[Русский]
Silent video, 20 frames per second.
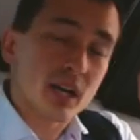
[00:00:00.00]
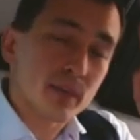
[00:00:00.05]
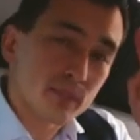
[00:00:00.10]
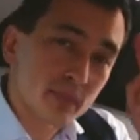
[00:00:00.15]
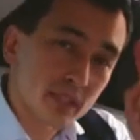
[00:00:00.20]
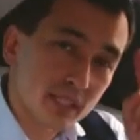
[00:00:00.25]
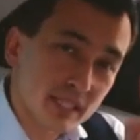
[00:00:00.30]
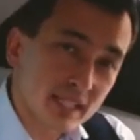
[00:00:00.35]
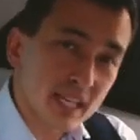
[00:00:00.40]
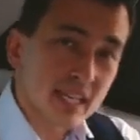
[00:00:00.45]

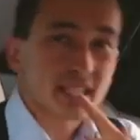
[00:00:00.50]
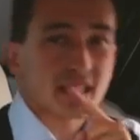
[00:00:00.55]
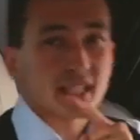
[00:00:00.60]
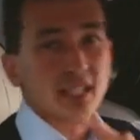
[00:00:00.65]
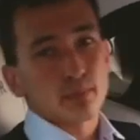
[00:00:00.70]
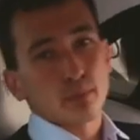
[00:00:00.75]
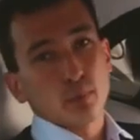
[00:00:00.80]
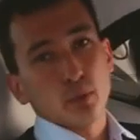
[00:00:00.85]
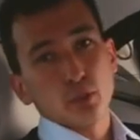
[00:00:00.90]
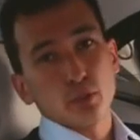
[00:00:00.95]

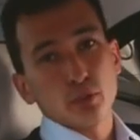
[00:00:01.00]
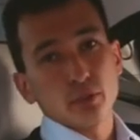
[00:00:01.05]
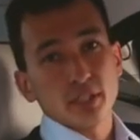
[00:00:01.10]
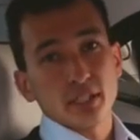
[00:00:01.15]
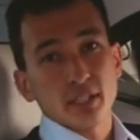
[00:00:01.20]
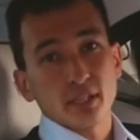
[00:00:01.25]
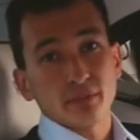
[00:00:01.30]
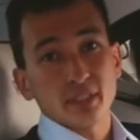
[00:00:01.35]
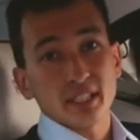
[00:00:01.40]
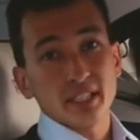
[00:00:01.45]
обязательно
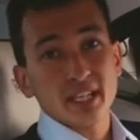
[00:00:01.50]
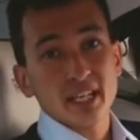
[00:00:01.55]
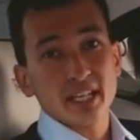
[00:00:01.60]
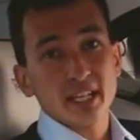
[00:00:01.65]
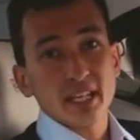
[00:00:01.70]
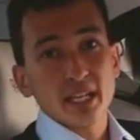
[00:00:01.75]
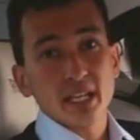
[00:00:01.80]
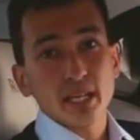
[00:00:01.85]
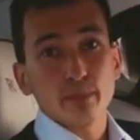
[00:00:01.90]
пользуйтесь автотекой